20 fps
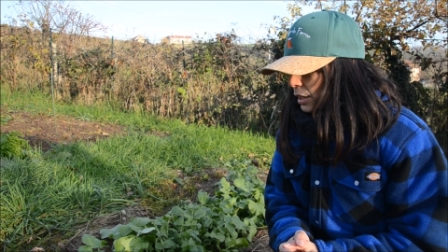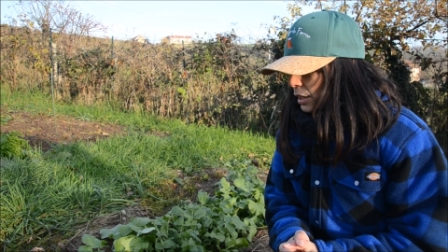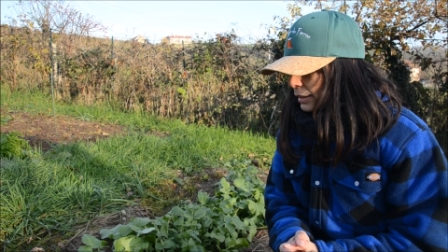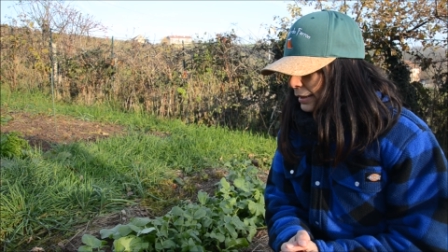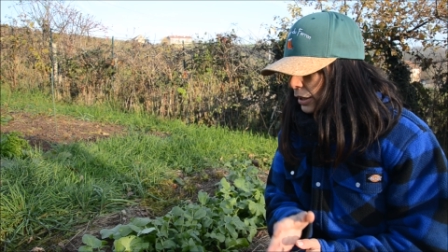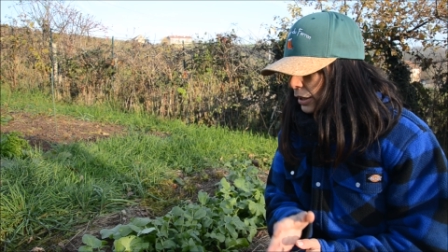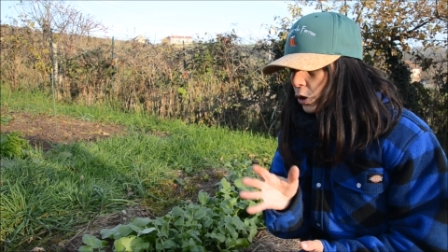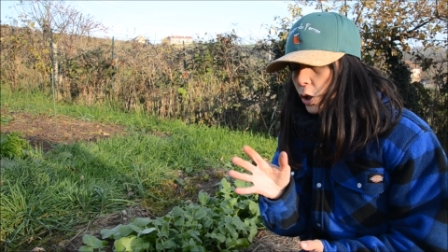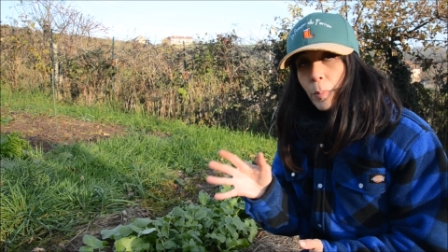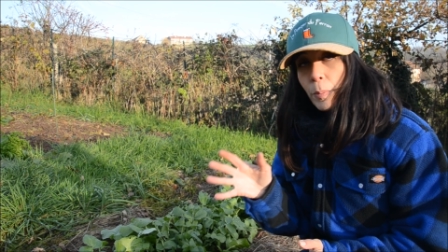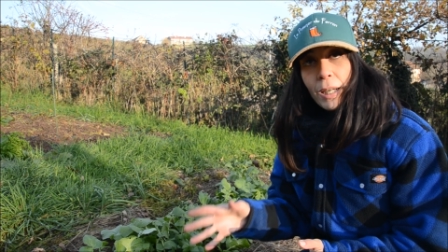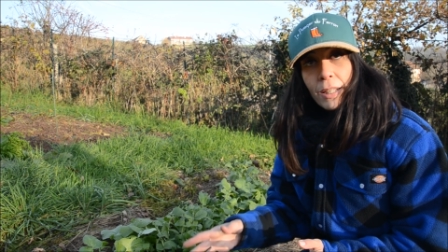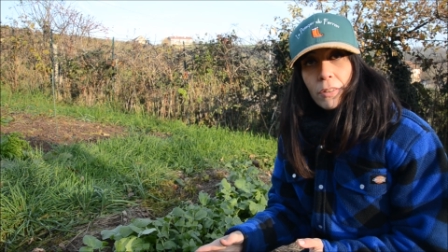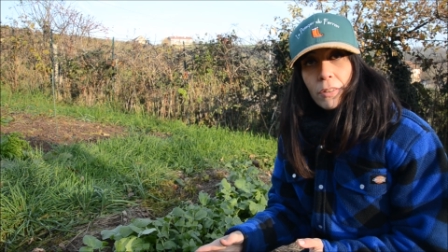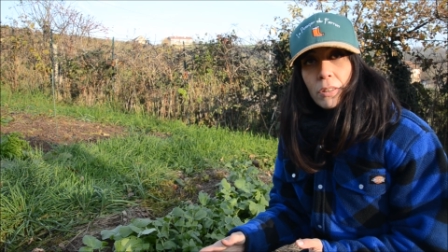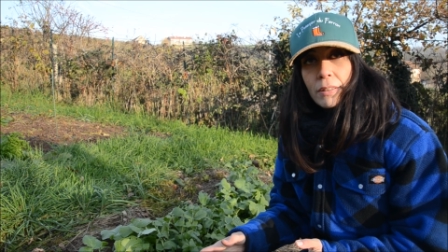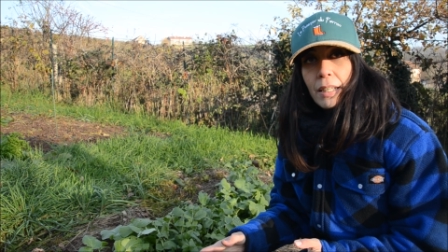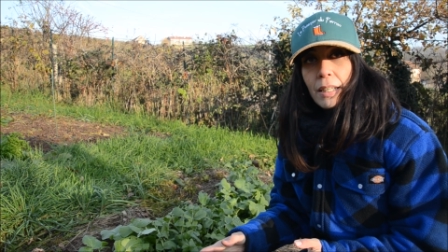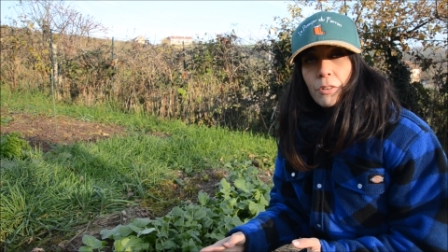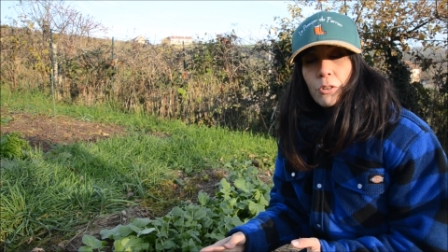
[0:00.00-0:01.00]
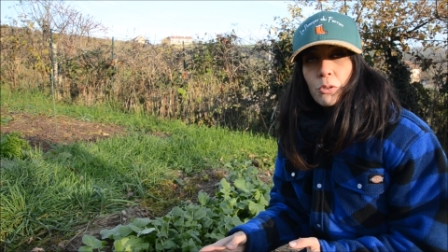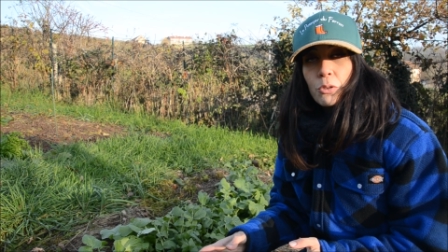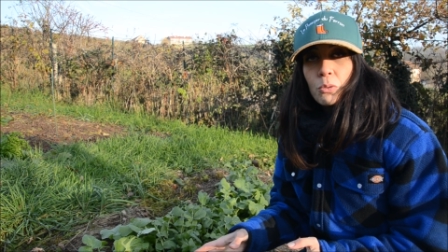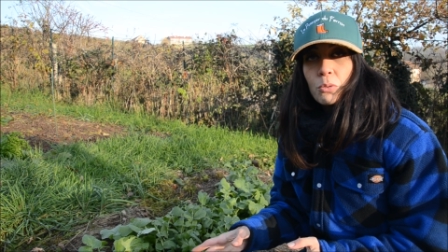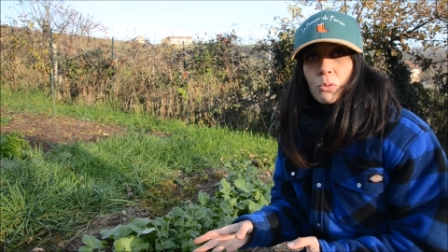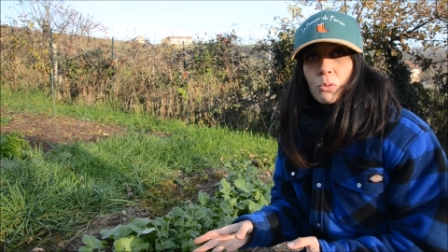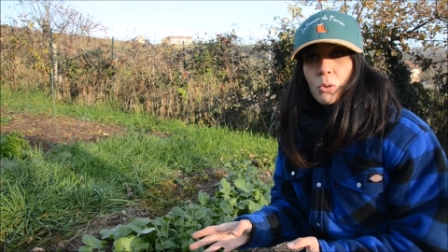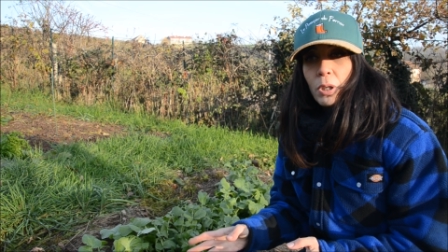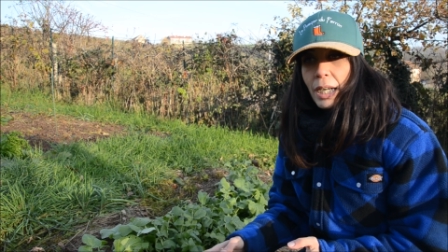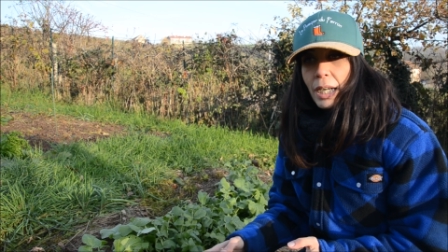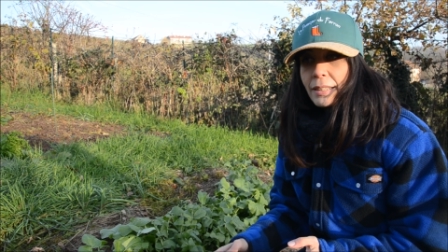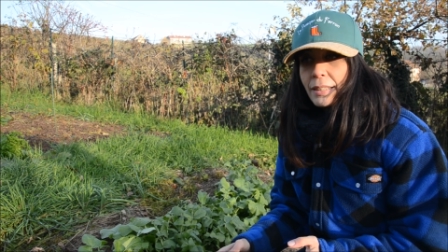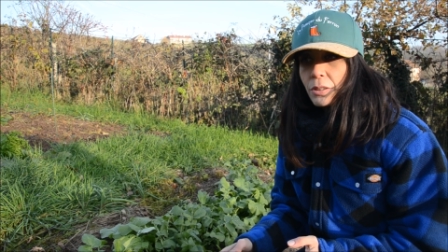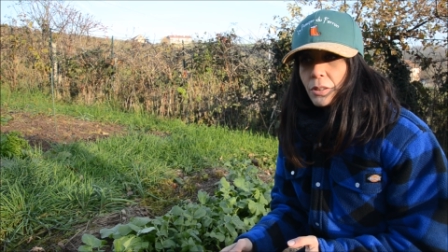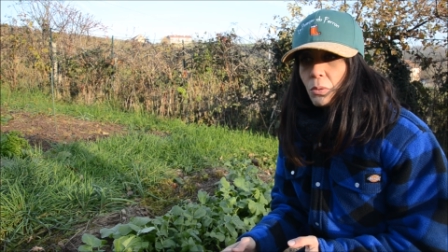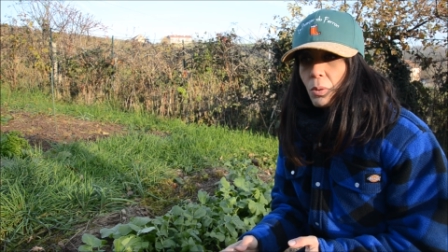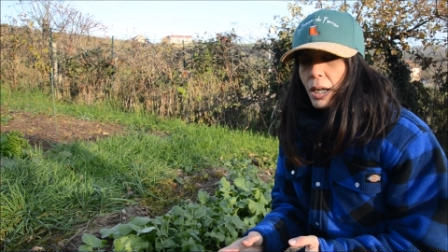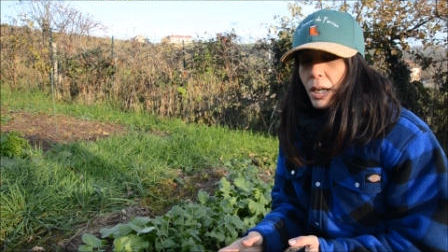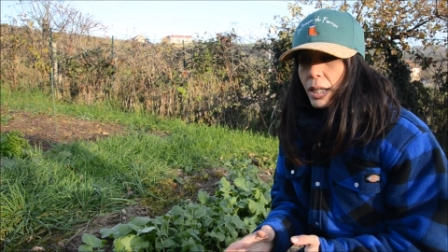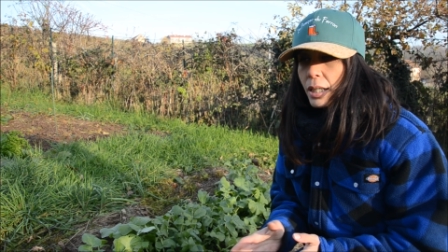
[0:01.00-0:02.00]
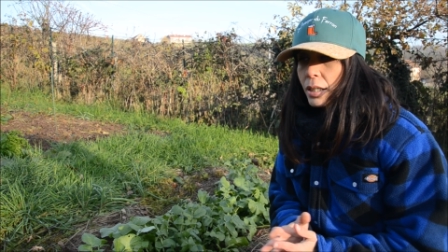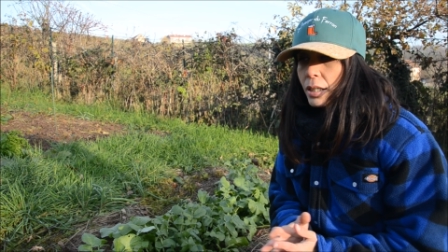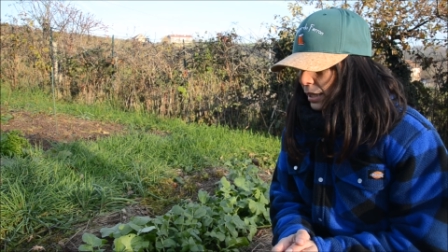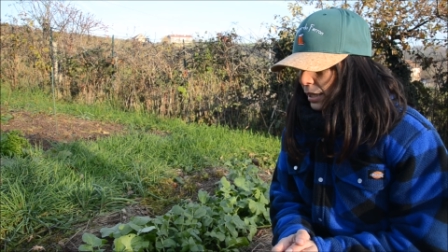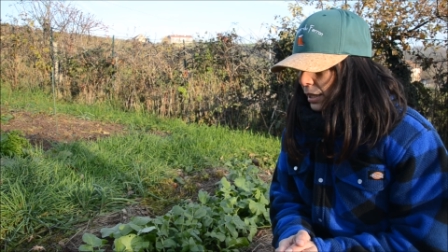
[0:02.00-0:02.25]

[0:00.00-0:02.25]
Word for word: des représentations du radis noir